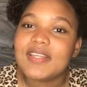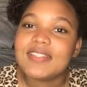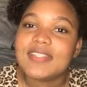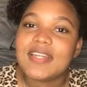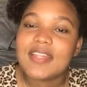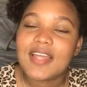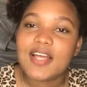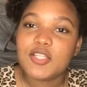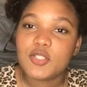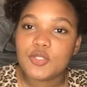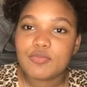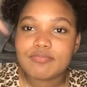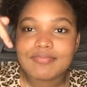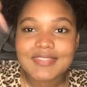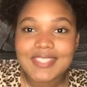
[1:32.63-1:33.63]
estar
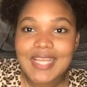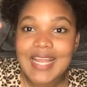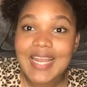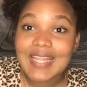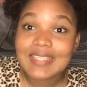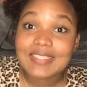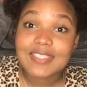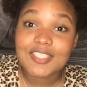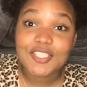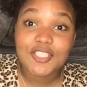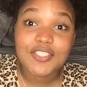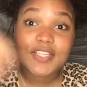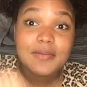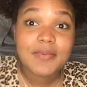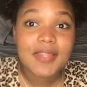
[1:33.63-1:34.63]
dejando en la
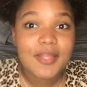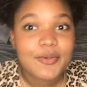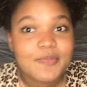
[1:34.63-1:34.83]
descripción del video